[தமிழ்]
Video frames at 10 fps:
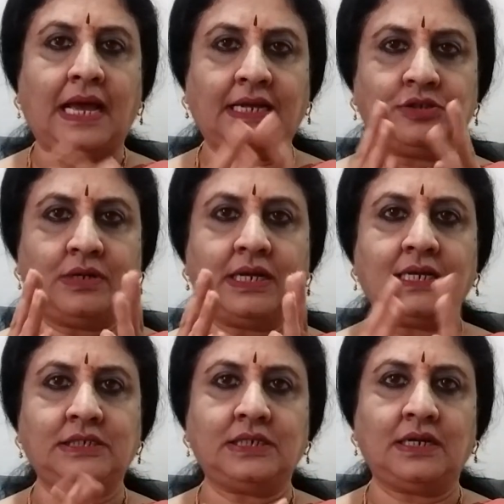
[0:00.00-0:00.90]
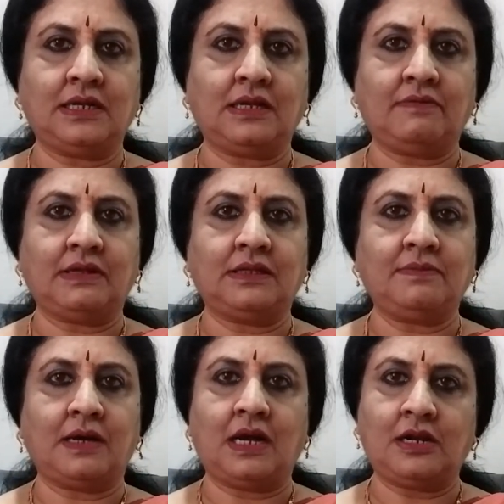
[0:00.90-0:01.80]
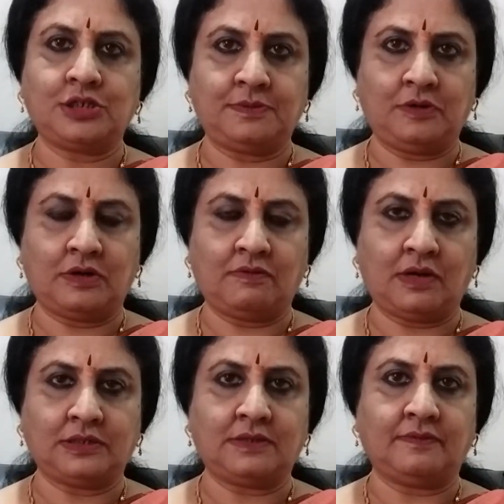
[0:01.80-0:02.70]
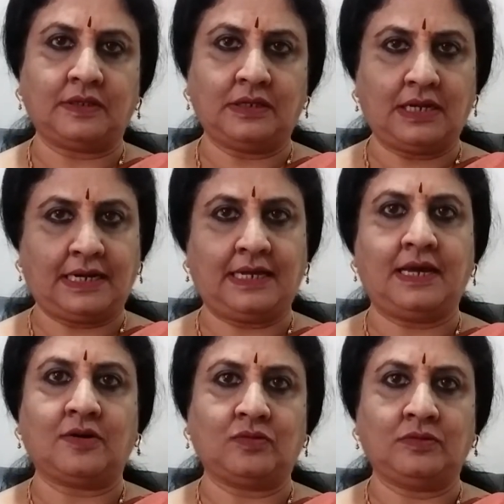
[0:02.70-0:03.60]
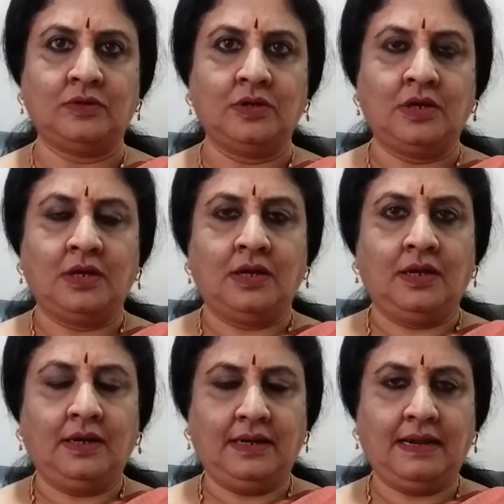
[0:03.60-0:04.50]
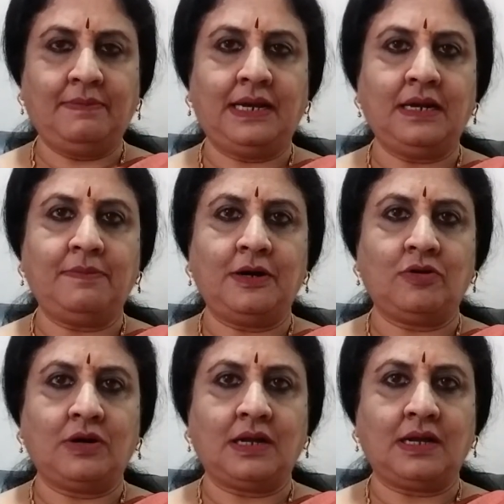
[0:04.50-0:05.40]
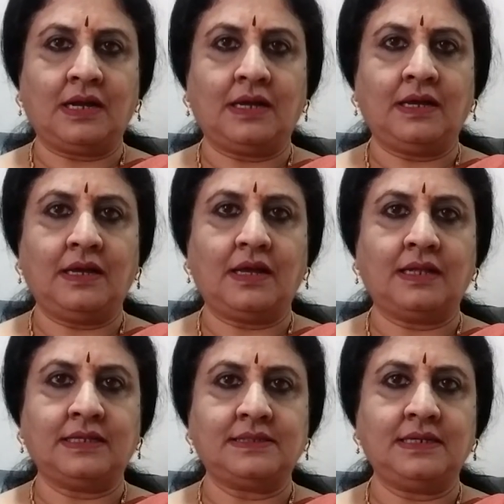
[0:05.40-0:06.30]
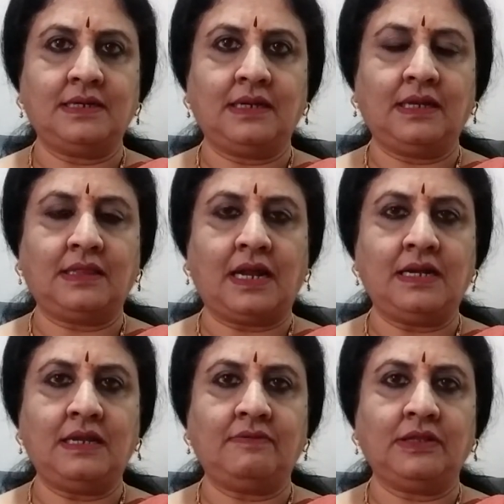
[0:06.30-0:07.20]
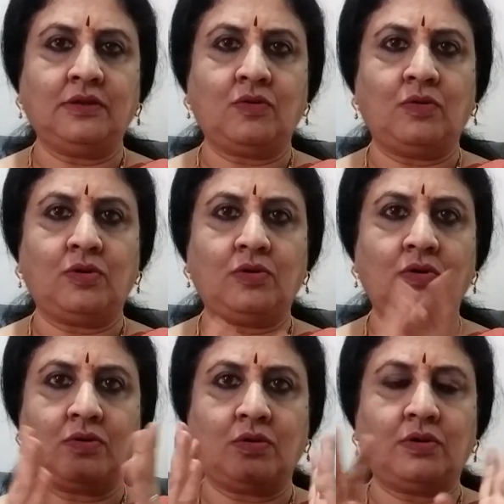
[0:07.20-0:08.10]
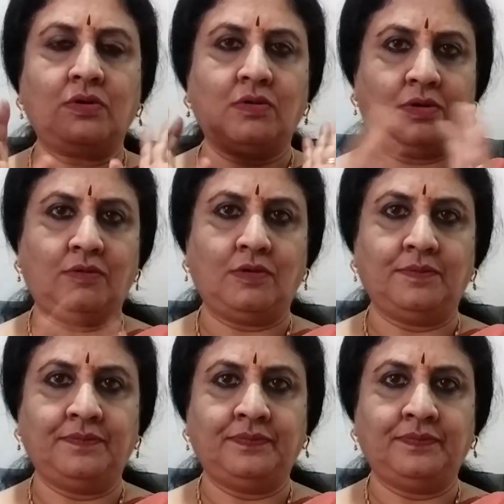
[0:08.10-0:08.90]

ஆக்சுவலாக கிச்சனில் தான் வந்து மகாலட்சுமியோட வாசம் வந்து நிறையா இருக்கும் நம்ம என்ன பண்ணுறோன்னாக்கா அங்கே அந்த சிங்கில் தண்ணி வந்து கொட்டோ கொட்டுன்னு கொட்டுவோம்